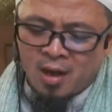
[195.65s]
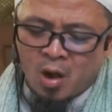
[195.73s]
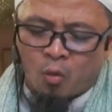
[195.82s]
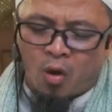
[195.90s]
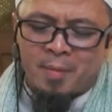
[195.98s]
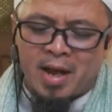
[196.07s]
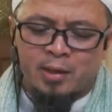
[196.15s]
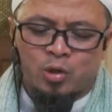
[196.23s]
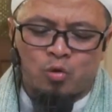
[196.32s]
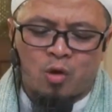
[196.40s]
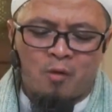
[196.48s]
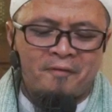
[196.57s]
Wa
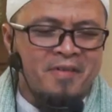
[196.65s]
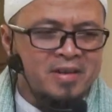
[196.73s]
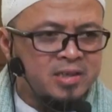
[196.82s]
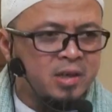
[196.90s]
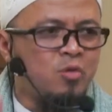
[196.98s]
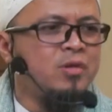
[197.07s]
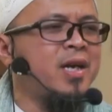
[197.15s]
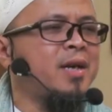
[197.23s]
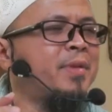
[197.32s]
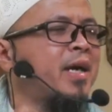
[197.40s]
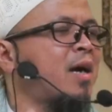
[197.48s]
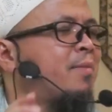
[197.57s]
matu wa hum fasikun dan
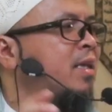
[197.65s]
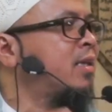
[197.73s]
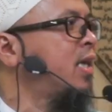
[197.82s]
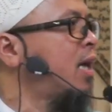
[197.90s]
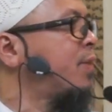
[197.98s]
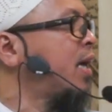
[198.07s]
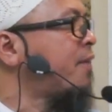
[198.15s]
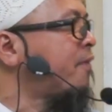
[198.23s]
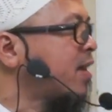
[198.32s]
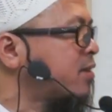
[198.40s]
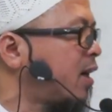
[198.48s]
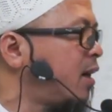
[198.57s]
mereka mati dalam keadaan
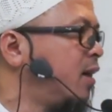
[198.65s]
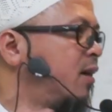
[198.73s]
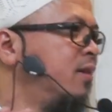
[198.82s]
fasik.